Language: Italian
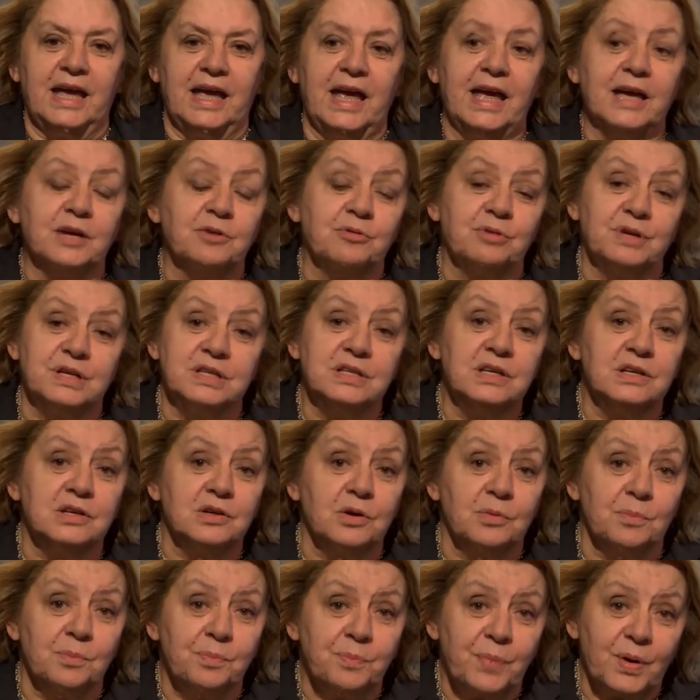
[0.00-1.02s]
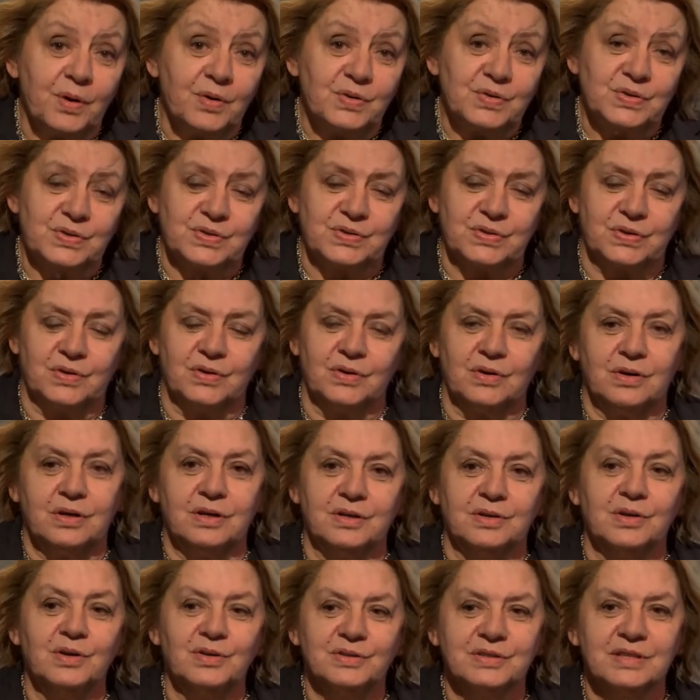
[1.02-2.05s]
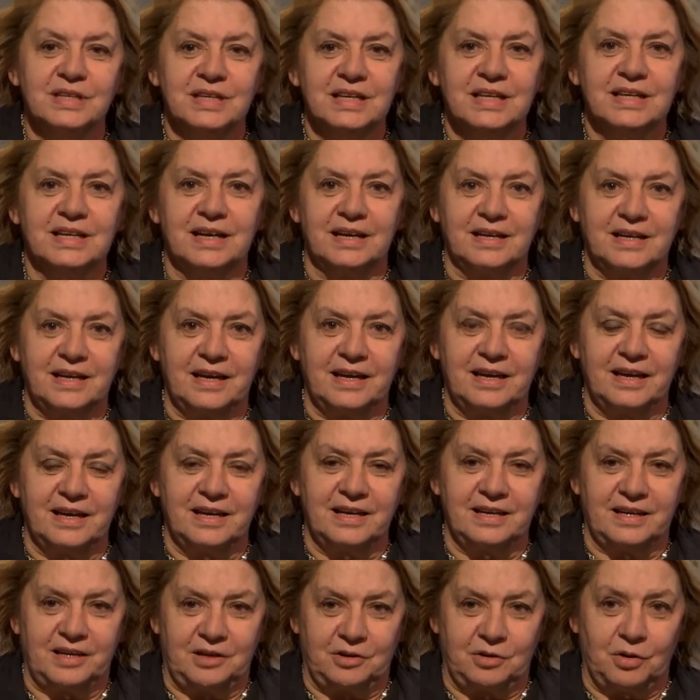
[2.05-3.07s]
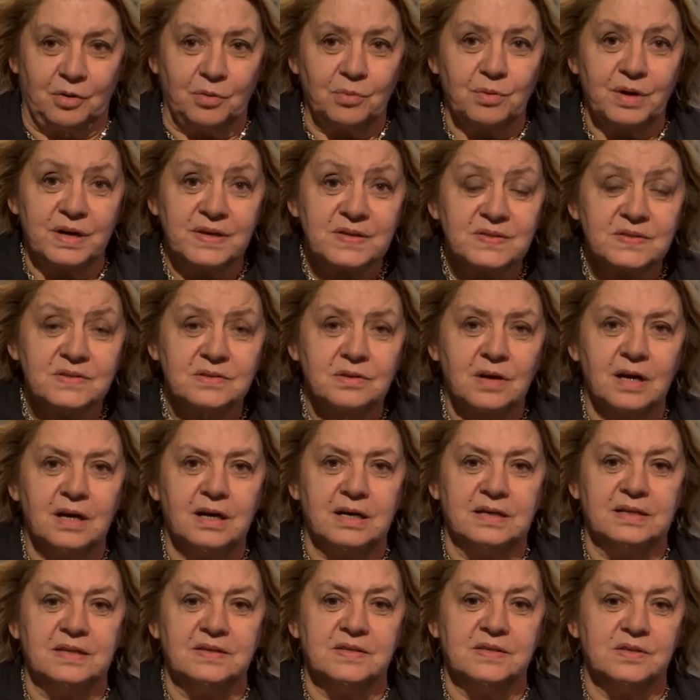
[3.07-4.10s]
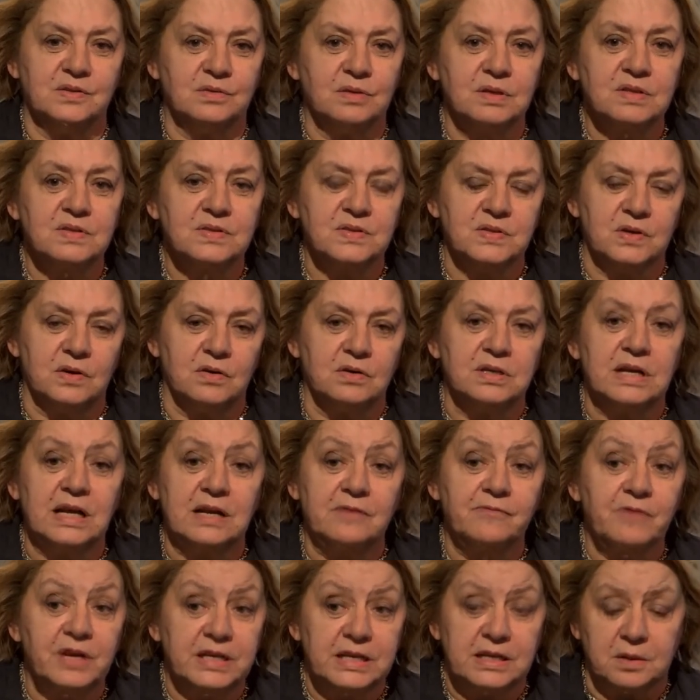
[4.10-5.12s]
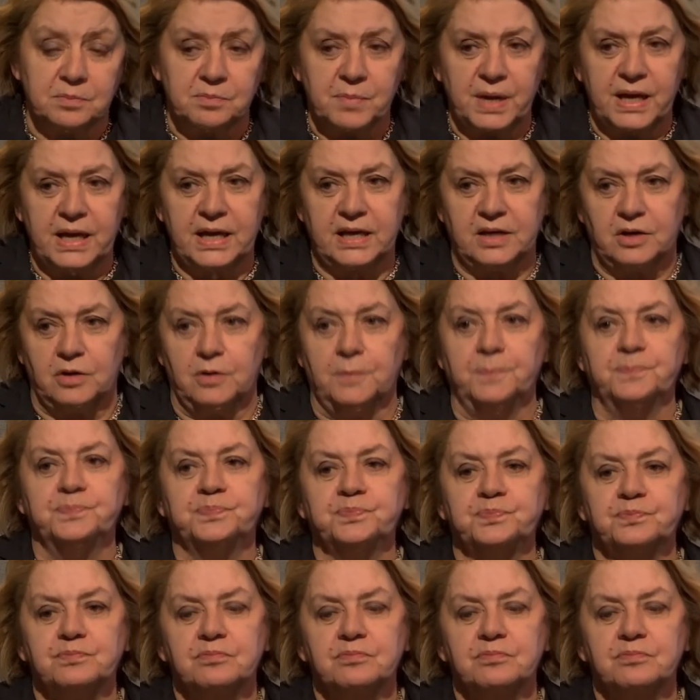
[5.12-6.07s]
E quindi non posso eh, non dire che ecco, questa eh, situazione, il venir meno